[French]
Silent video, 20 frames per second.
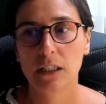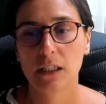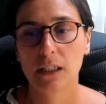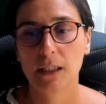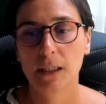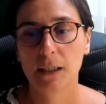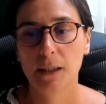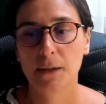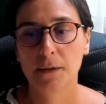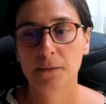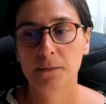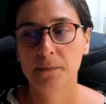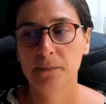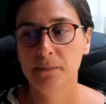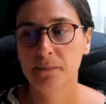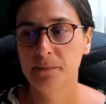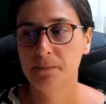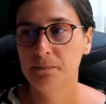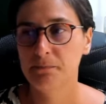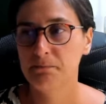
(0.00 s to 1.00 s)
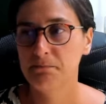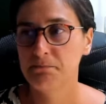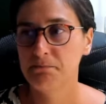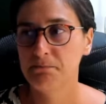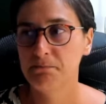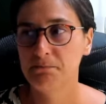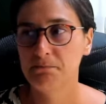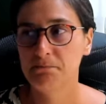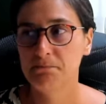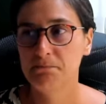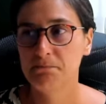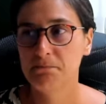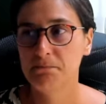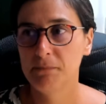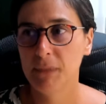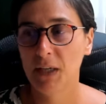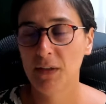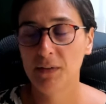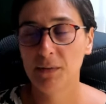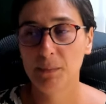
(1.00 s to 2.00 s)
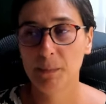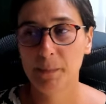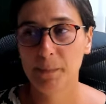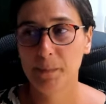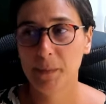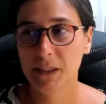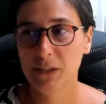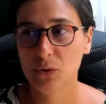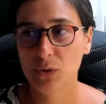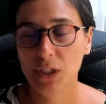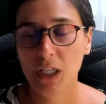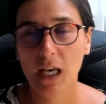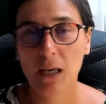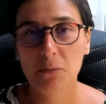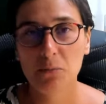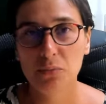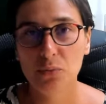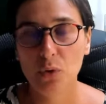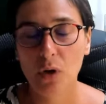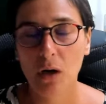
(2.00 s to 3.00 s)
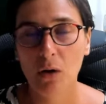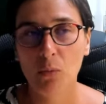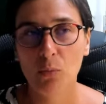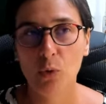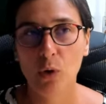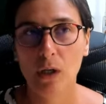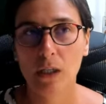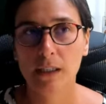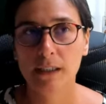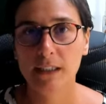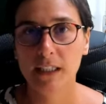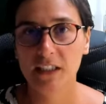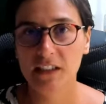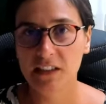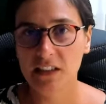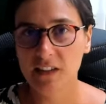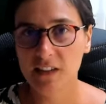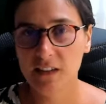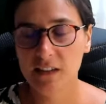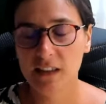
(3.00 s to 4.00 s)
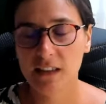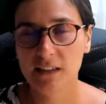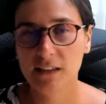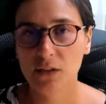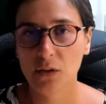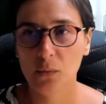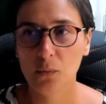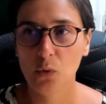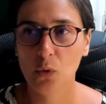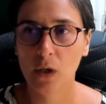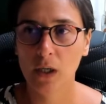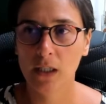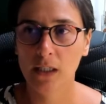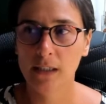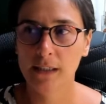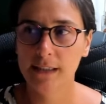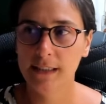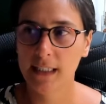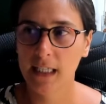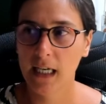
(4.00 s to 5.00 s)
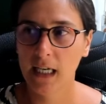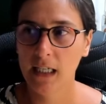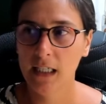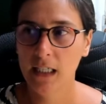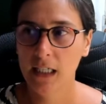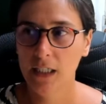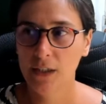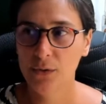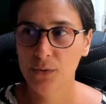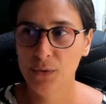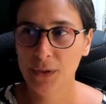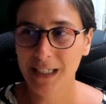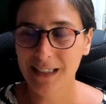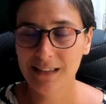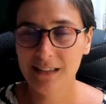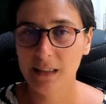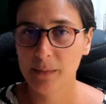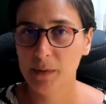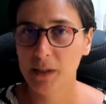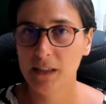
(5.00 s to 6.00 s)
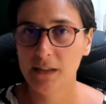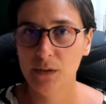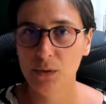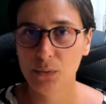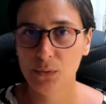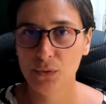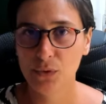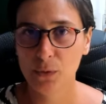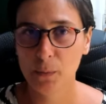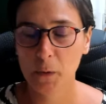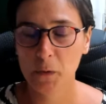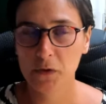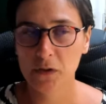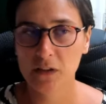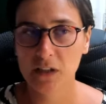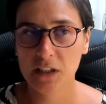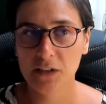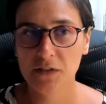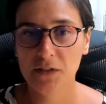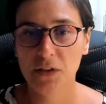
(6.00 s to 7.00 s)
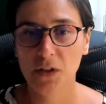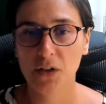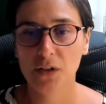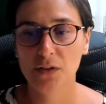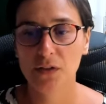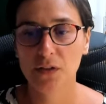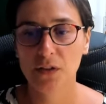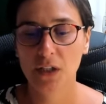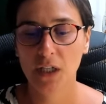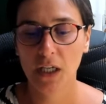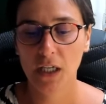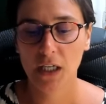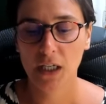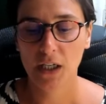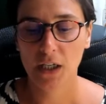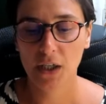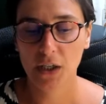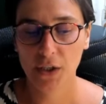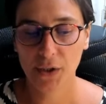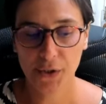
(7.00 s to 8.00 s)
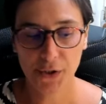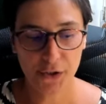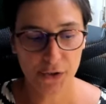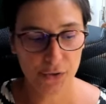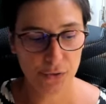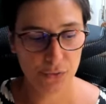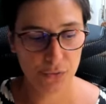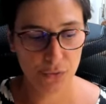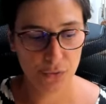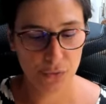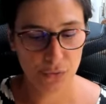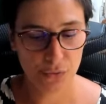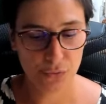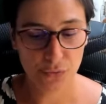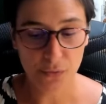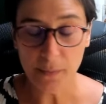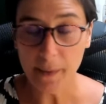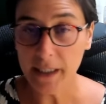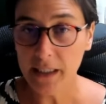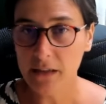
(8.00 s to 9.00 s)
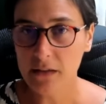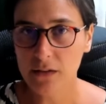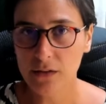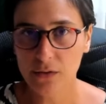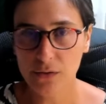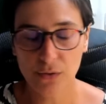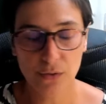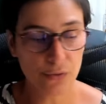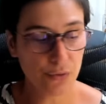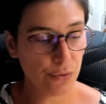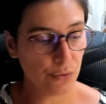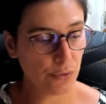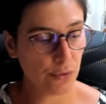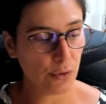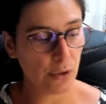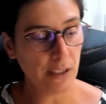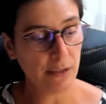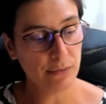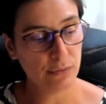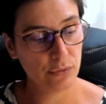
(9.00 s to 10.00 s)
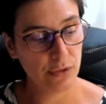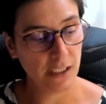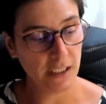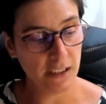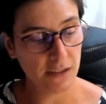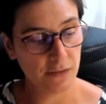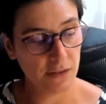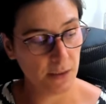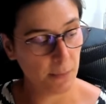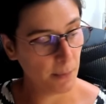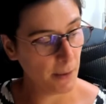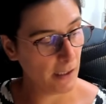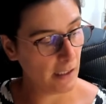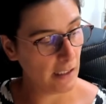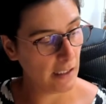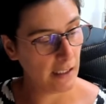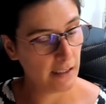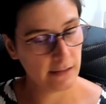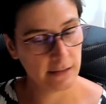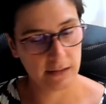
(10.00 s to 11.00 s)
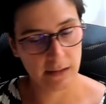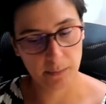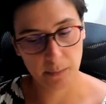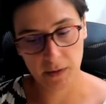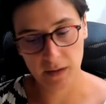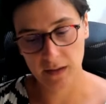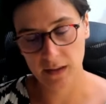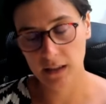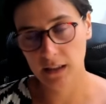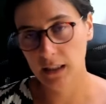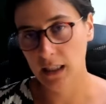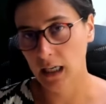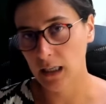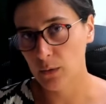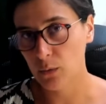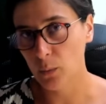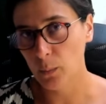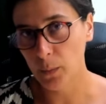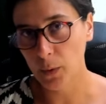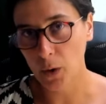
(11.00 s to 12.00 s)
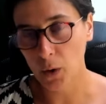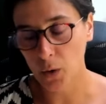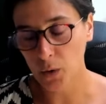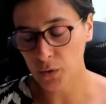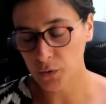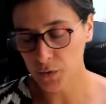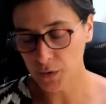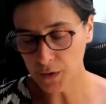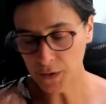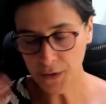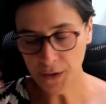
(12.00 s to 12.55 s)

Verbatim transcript: Euh, parce qu'il y a un point en moins, il y a une tristesse en moins, il y a une acceptation, je pense, très forte euh, d'une perte que jusque-là, vous n'arriviez pas à accepter, à comprendre.